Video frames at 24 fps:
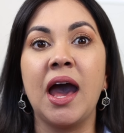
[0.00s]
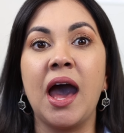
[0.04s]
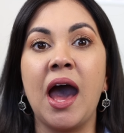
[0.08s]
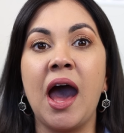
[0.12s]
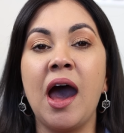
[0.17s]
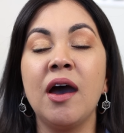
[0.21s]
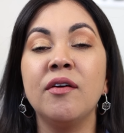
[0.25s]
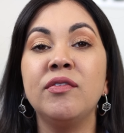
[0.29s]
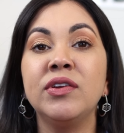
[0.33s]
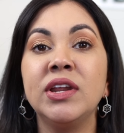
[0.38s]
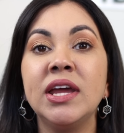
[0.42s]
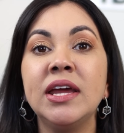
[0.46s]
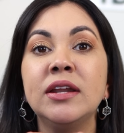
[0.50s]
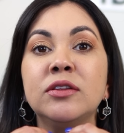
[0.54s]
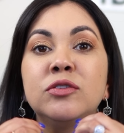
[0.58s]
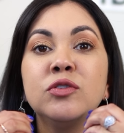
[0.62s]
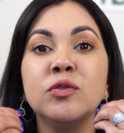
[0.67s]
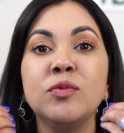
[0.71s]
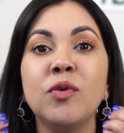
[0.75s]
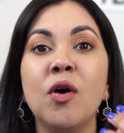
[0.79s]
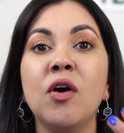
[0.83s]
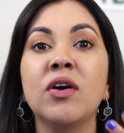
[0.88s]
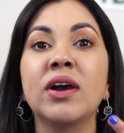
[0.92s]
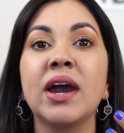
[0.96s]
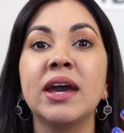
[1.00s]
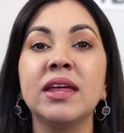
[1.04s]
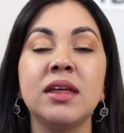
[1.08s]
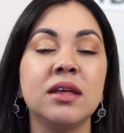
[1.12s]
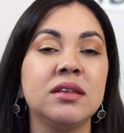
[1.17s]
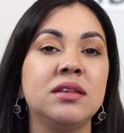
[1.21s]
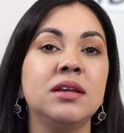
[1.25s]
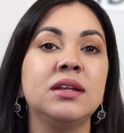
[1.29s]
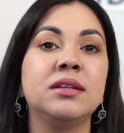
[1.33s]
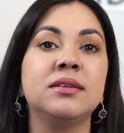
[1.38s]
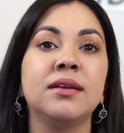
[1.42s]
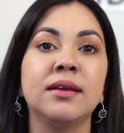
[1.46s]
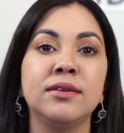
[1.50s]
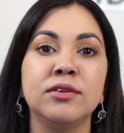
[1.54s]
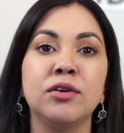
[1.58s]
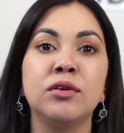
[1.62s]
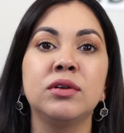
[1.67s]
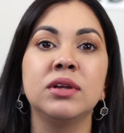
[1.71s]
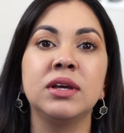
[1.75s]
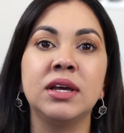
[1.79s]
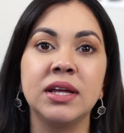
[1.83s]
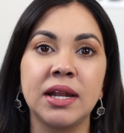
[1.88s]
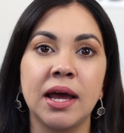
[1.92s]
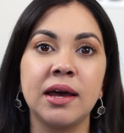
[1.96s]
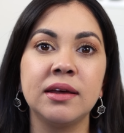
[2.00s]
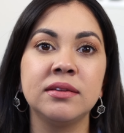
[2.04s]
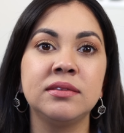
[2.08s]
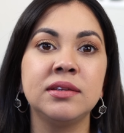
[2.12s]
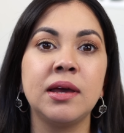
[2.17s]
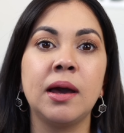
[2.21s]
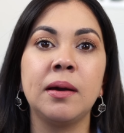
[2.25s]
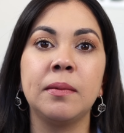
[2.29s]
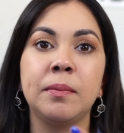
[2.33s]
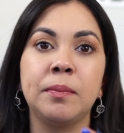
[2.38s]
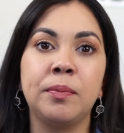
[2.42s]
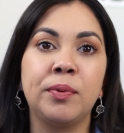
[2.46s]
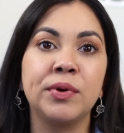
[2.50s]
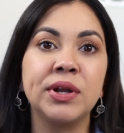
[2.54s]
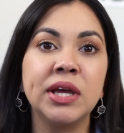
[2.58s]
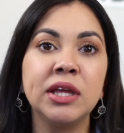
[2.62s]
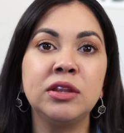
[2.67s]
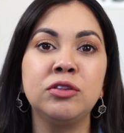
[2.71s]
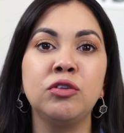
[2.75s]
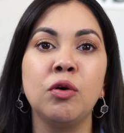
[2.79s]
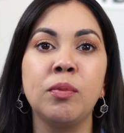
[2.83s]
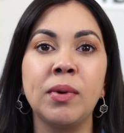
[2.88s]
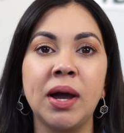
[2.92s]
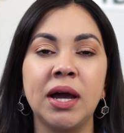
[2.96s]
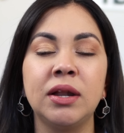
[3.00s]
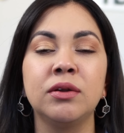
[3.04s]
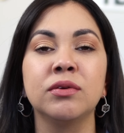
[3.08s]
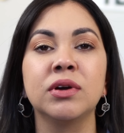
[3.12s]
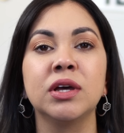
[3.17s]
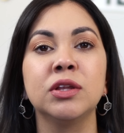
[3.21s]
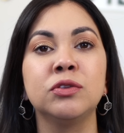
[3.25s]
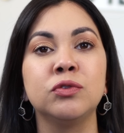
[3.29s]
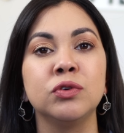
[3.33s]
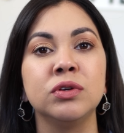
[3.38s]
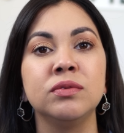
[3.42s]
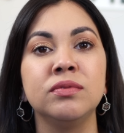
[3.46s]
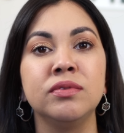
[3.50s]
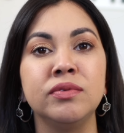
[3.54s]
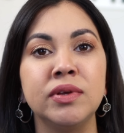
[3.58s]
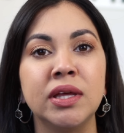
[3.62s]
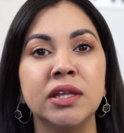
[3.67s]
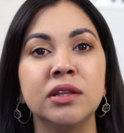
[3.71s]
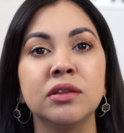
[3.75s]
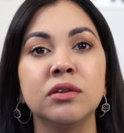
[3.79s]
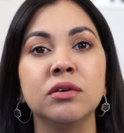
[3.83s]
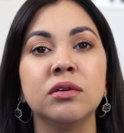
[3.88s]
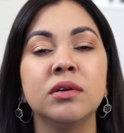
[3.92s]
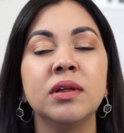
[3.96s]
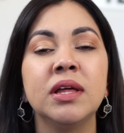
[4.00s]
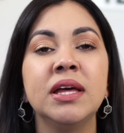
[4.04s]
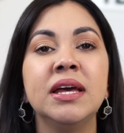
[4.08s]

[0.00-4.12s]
abrir tu boca y decir, Señor, gracias por esto malo que estoy viviendo.